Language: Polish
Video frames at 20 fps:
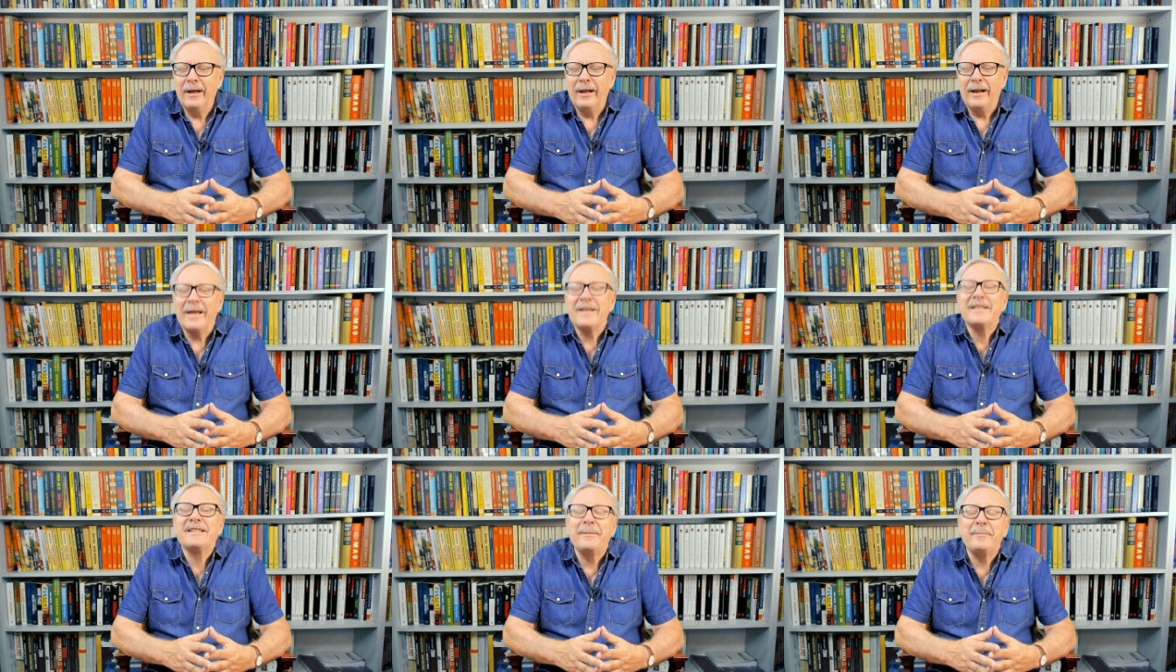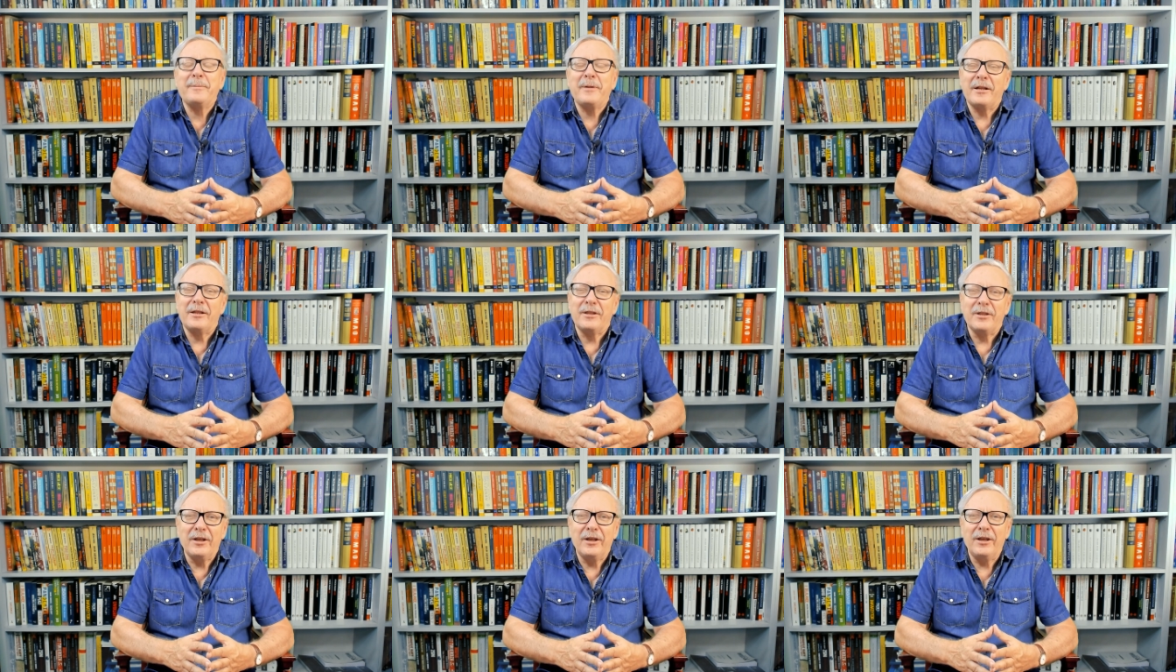
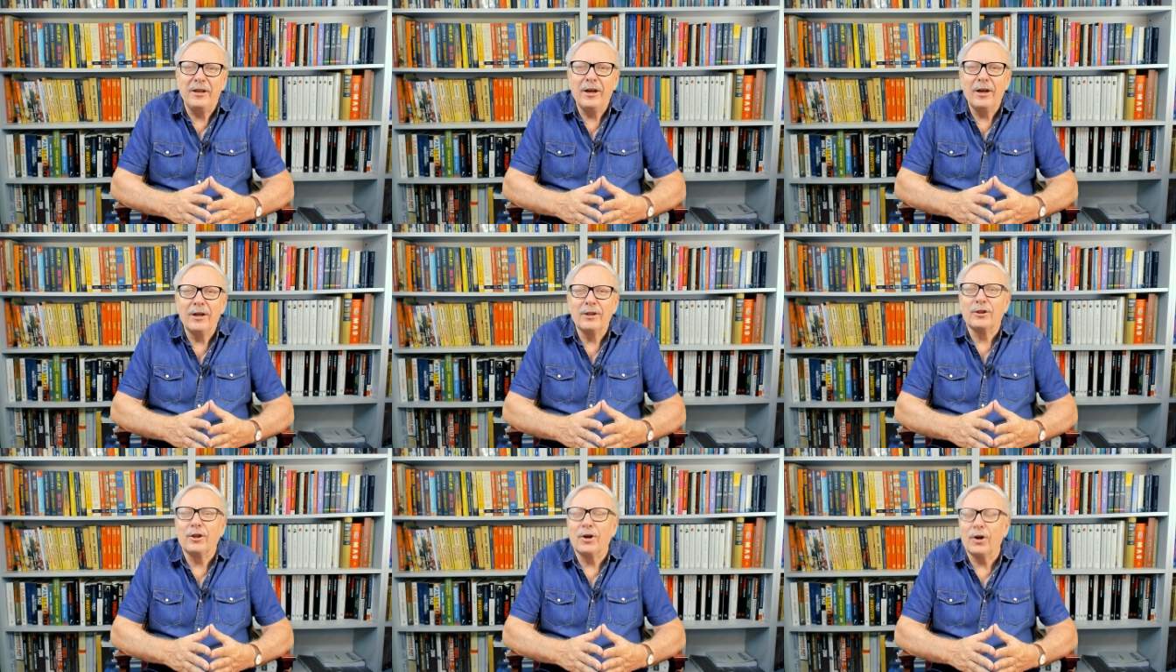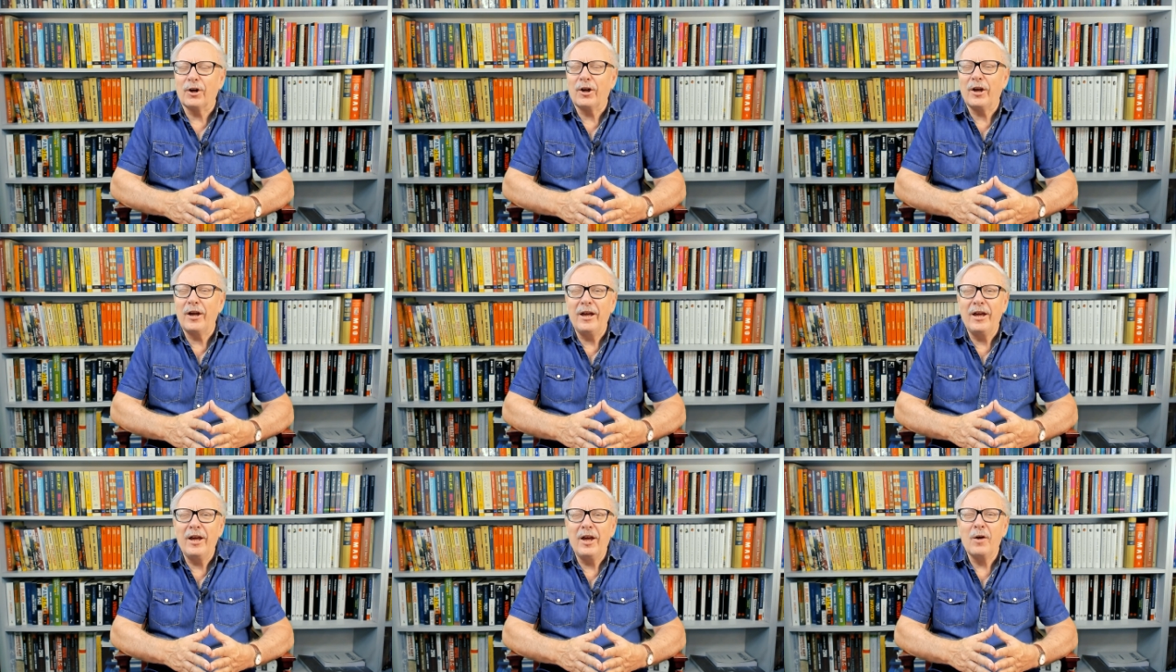Następne dni
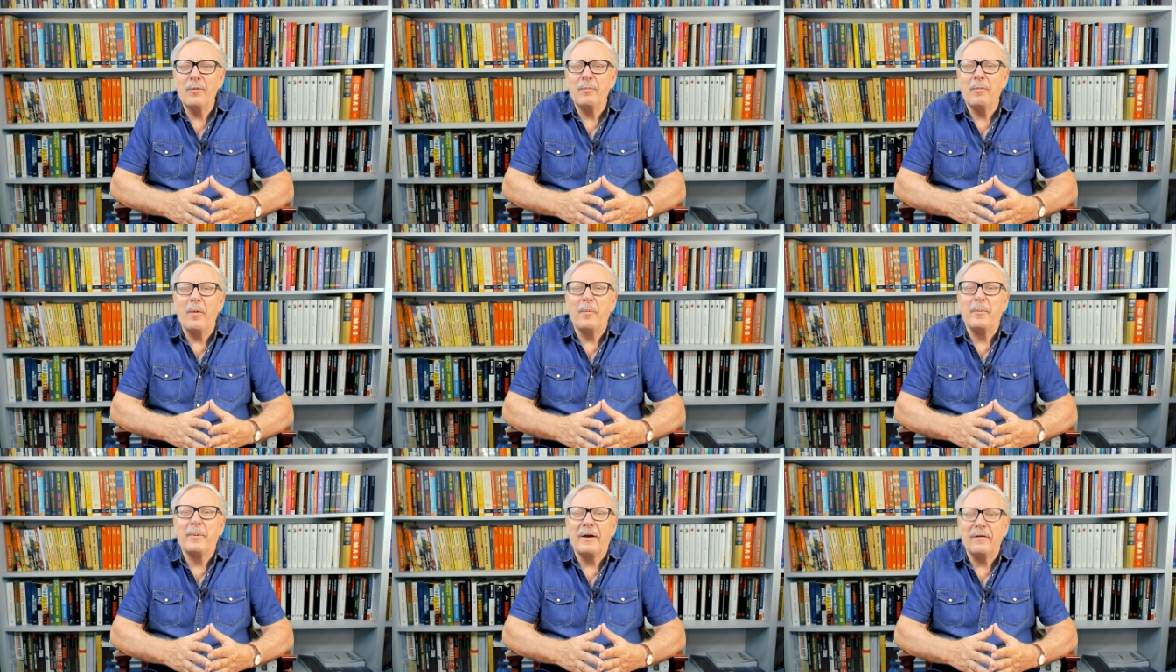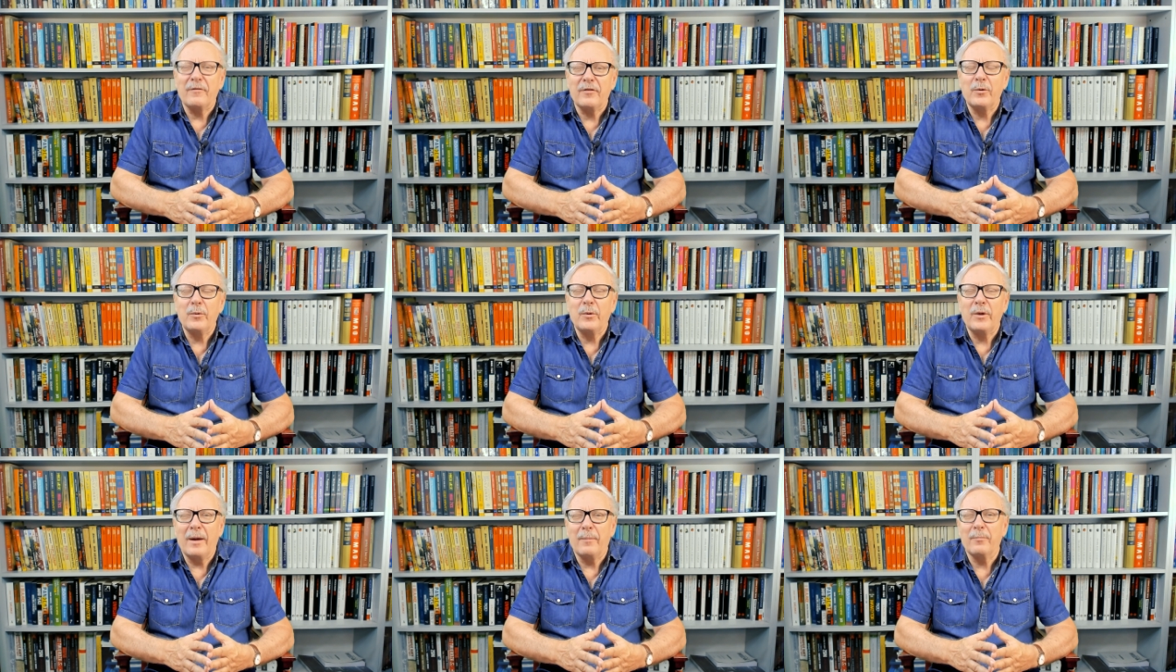trochę
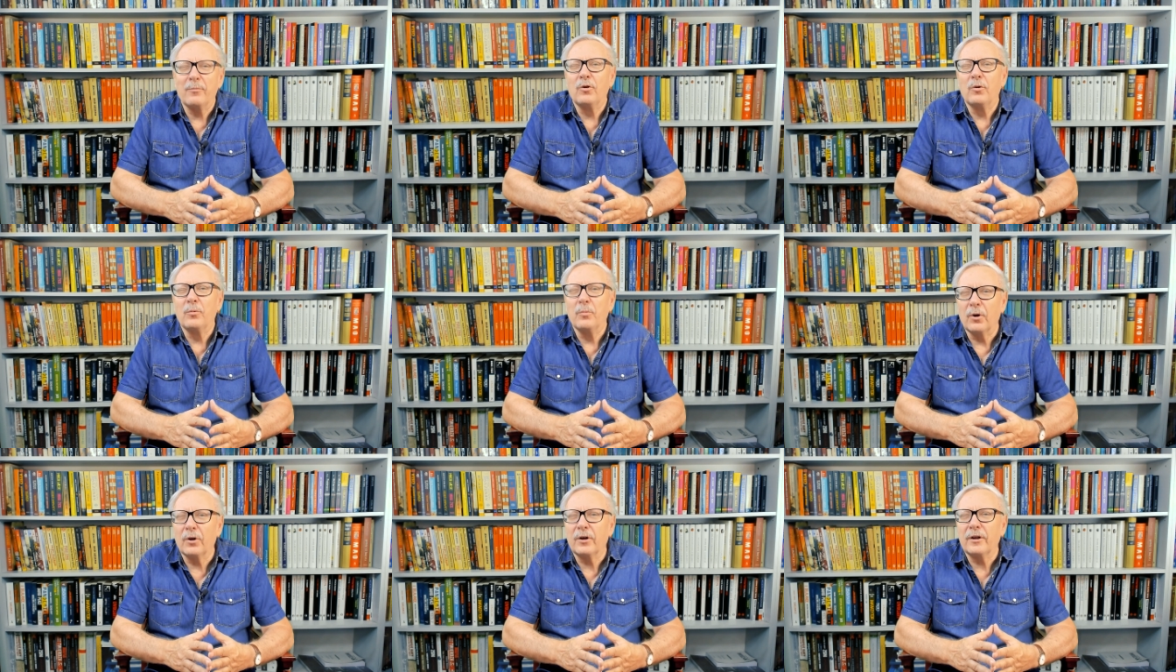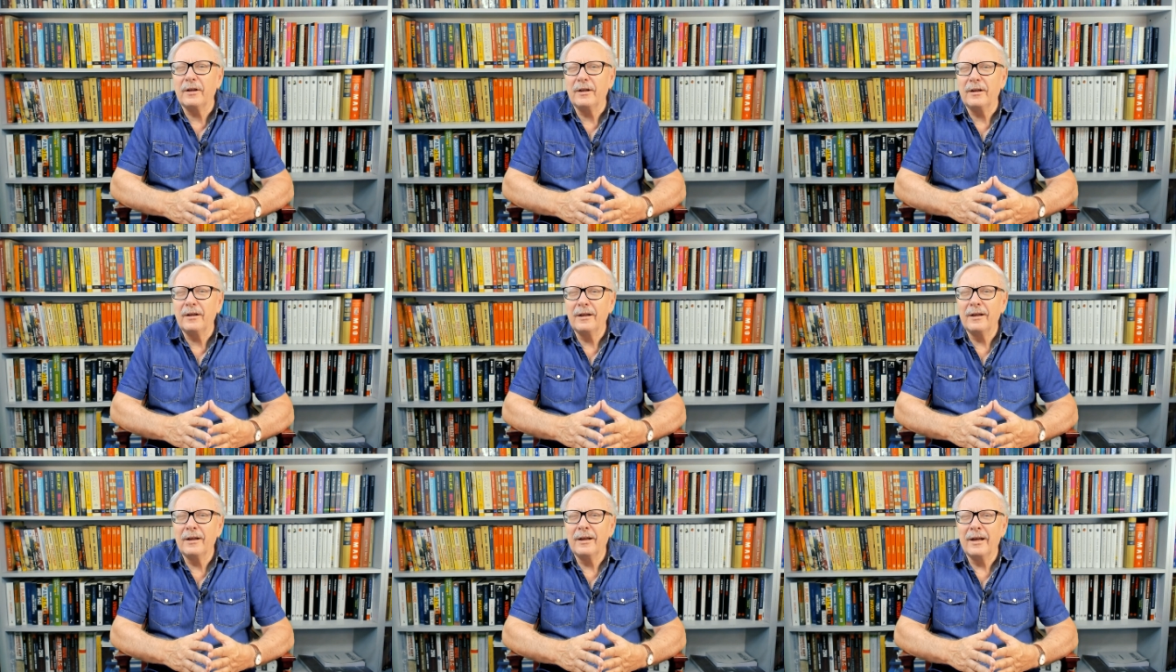poprawiły nam humory,